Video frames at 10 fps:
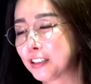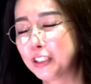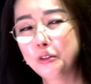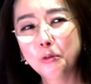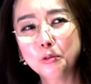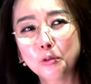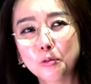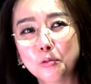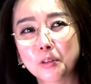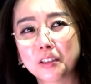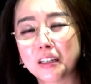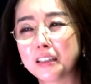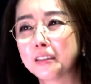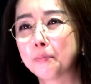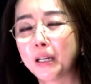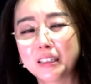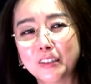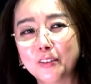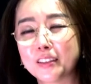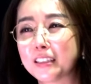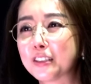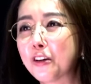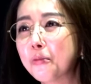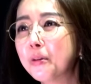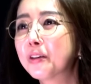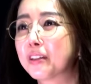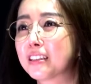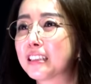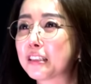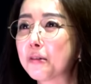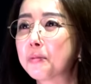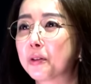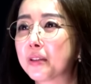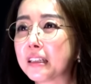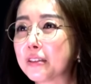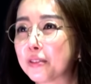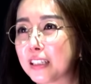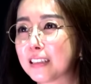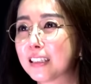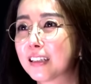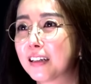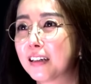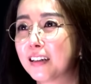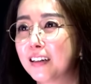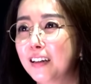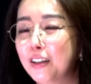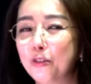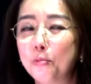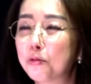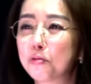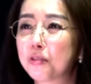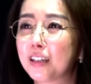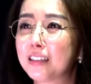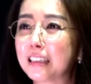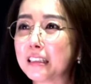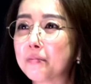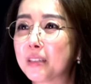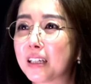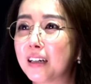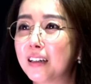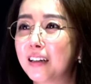이혼 소송에 대한 판결에 대한 설명회를 직접 연다는 것 자체가 음. 너무 구차하지 않습니까?